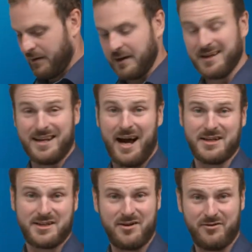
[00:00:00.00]
In der
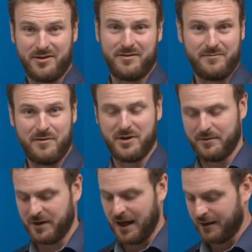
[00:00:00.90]
Darstellung, wenn man
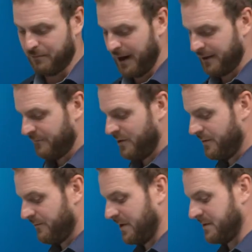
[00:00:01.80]
damit arbeiten
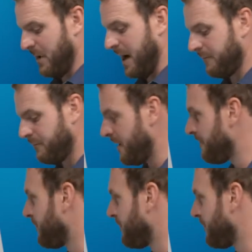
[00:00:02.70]
will, was macht man?